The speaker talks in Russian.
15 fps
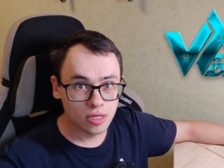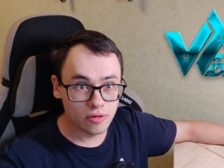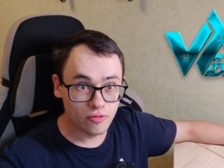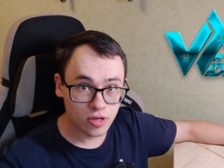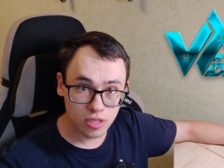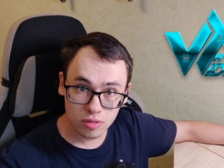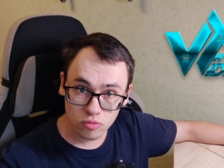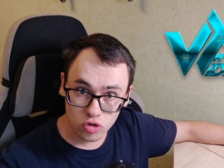В
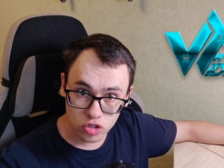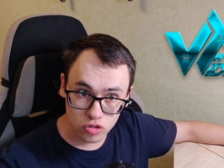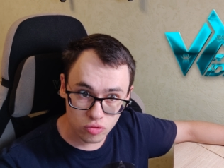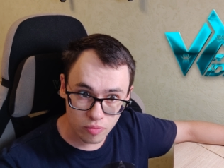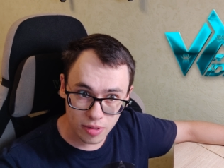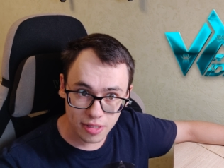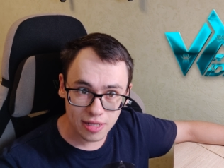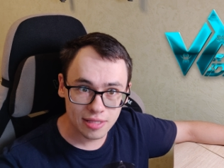этом можно
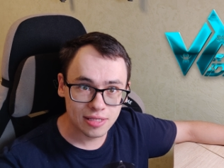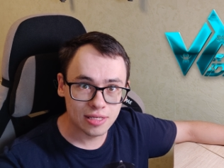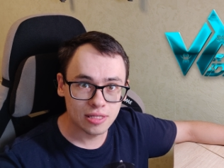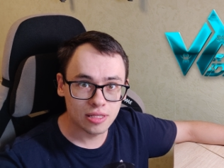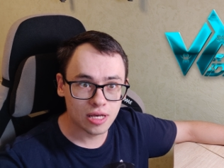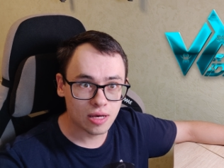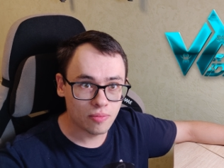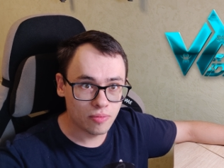убедиться
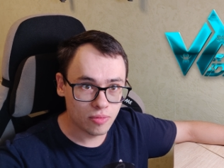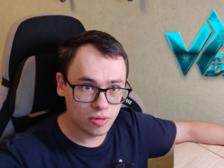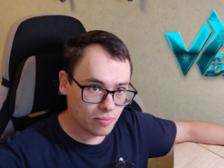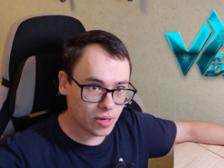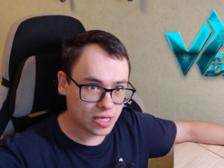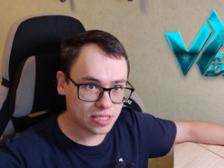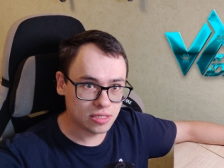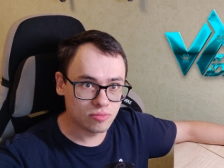на
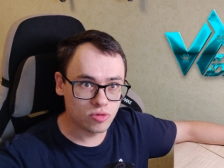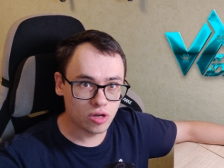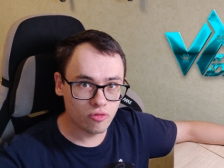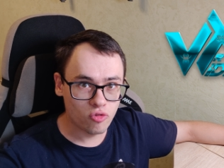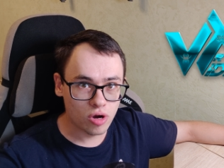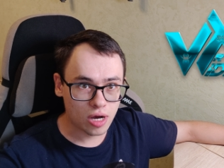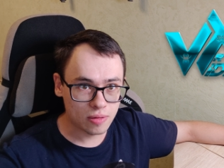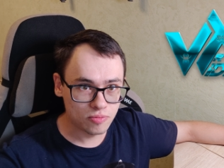базе
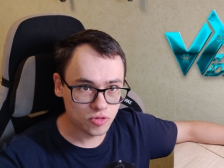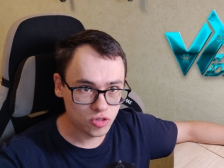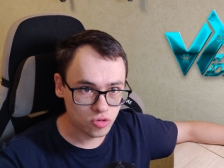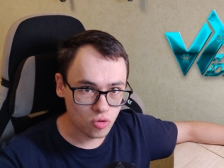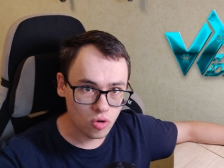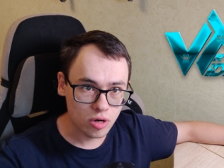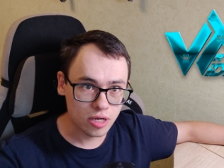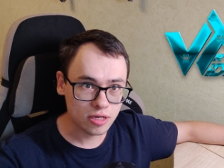моего
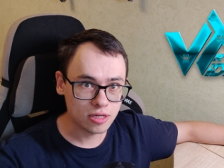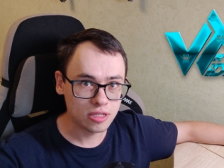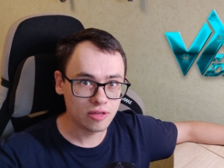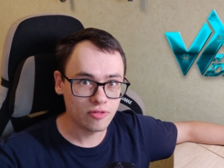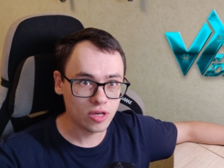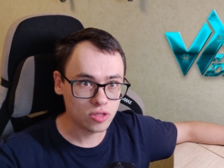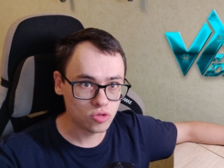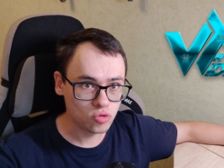обзора
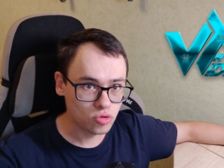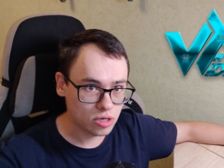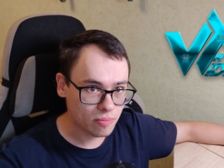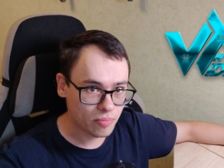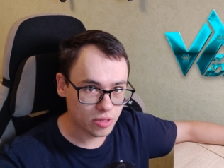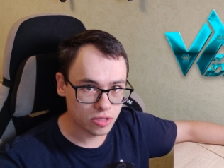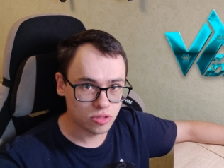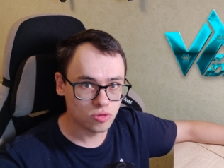клавиатуры
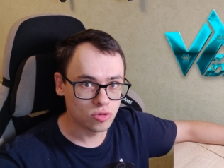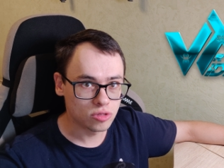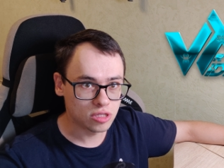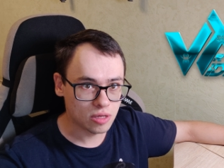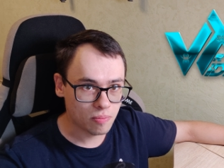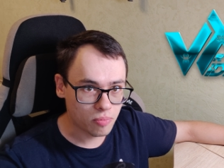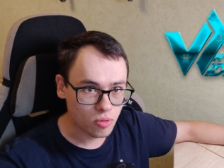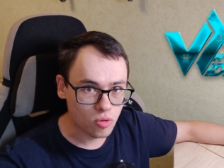Pantheon
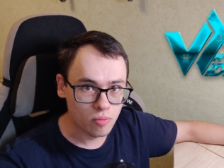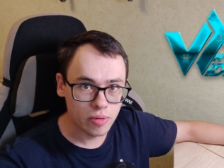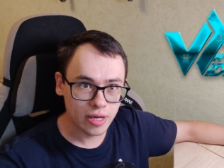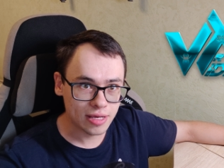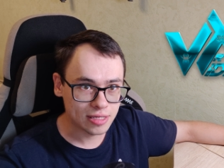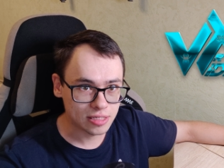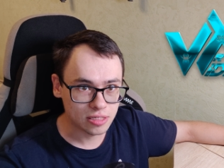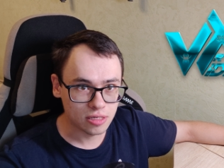T Pro
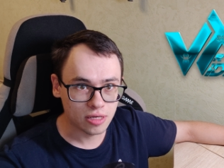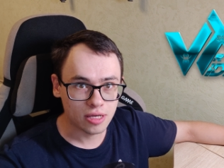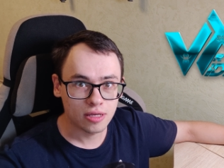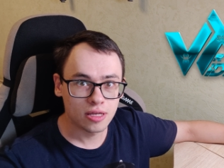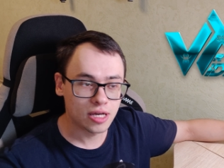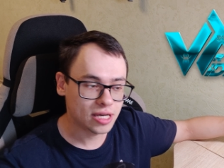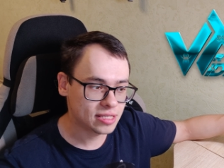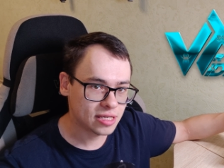BS.
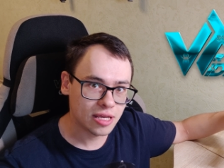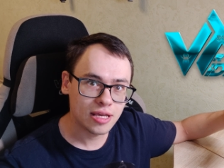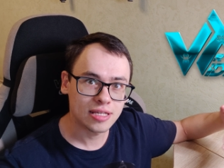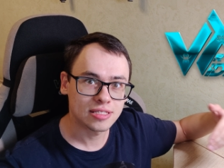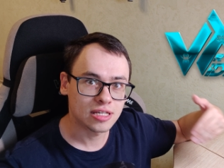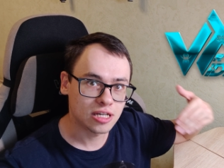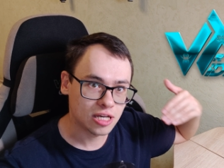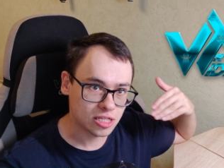Хотя я
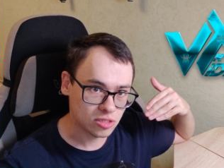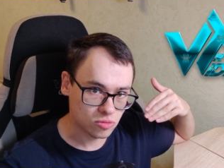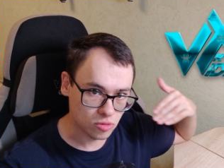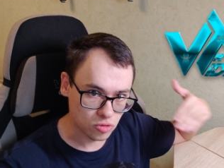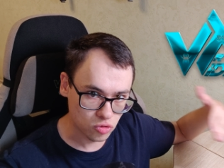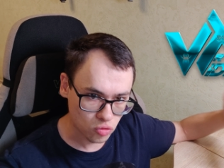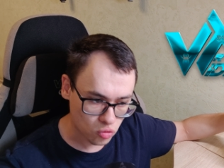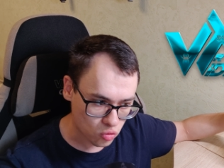
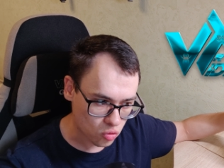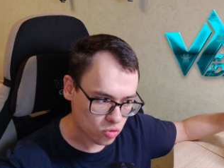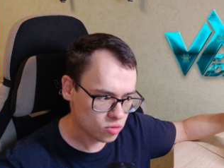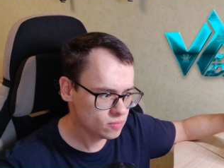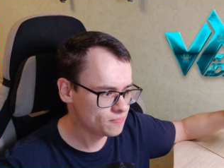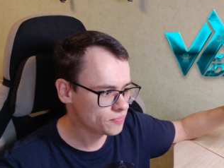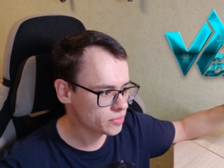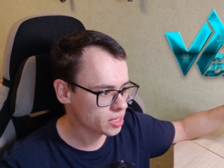заказывал
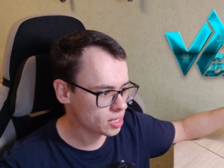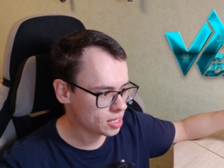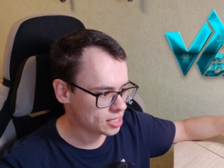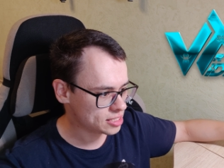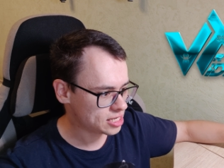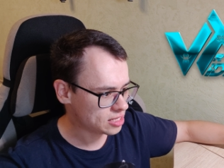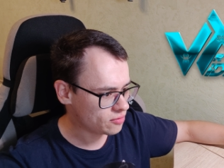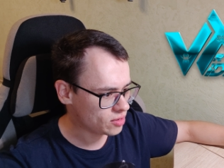другую,
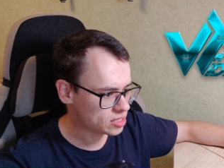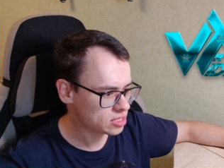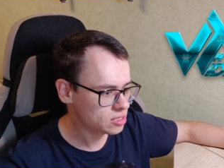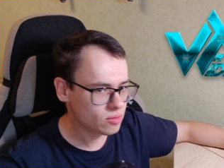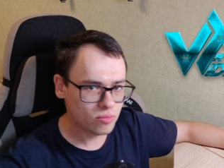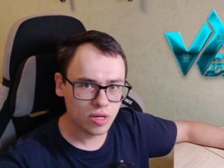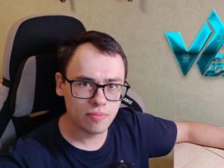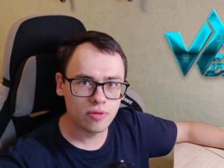
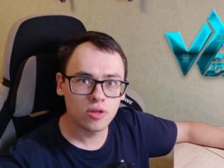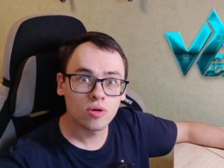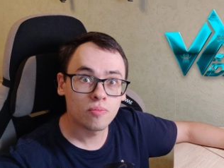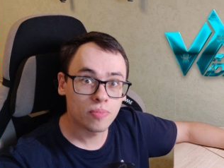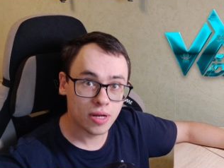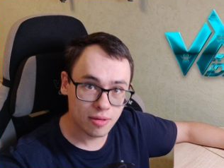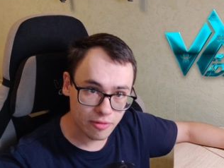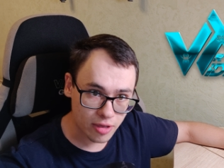Соответственно, мы берем
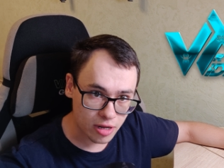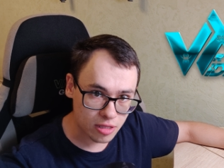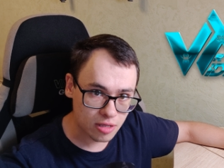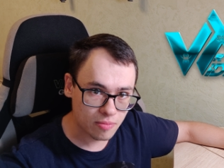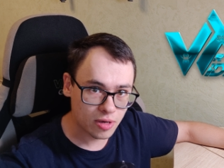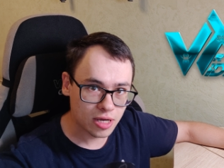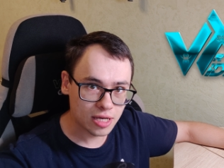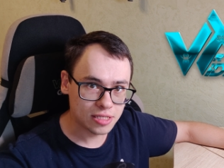
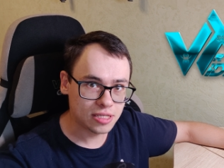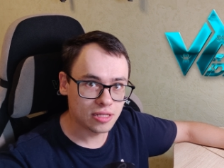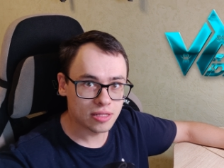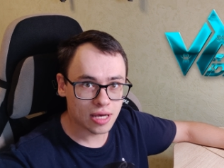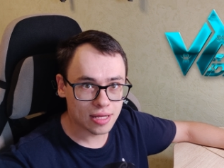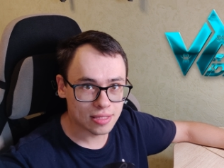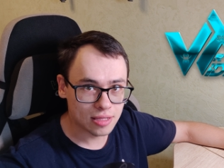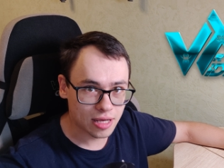проверенный магазин
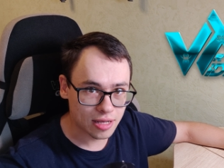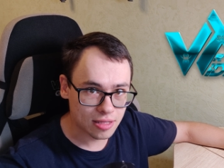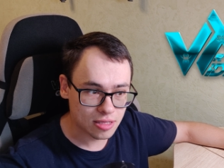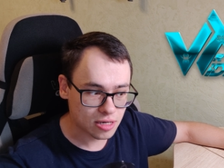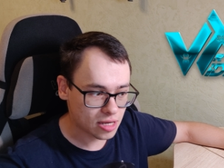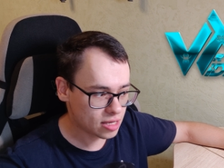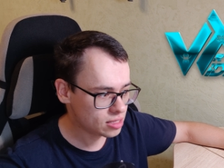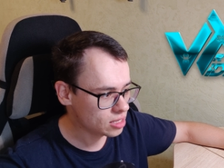Online
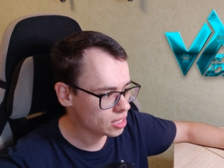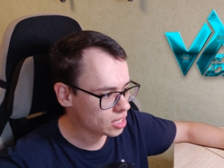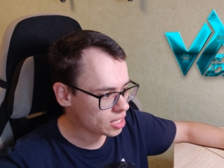Trade.